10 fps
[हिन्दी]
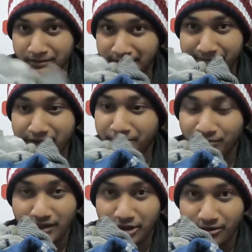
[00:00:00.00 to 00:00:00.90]
पब्लिक में आप
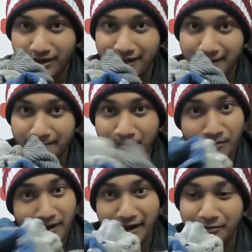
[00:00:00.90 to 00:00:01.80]
उतारोगे ना तो
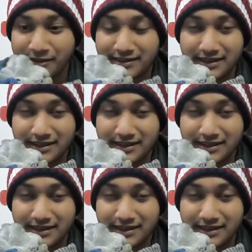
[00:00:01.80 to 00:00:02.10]
बैंड बच